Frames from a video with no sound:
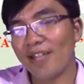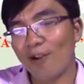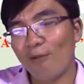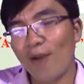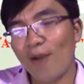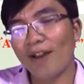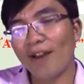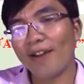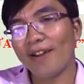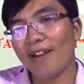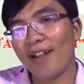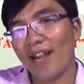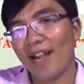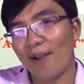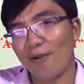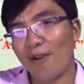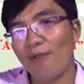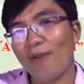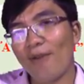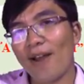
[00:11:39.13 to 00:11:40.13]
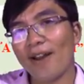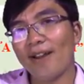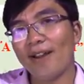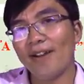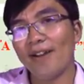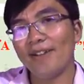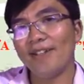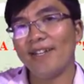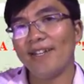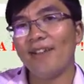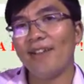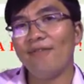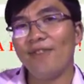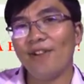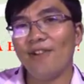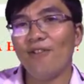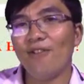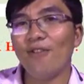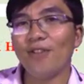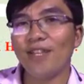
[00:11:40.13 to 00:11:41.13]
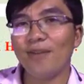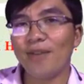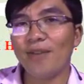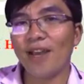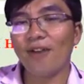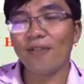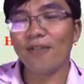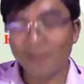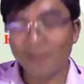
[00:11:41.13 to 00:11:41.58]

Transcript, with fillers: Xin chào các bạn, hẹn gặp lại các bạn ở những cái video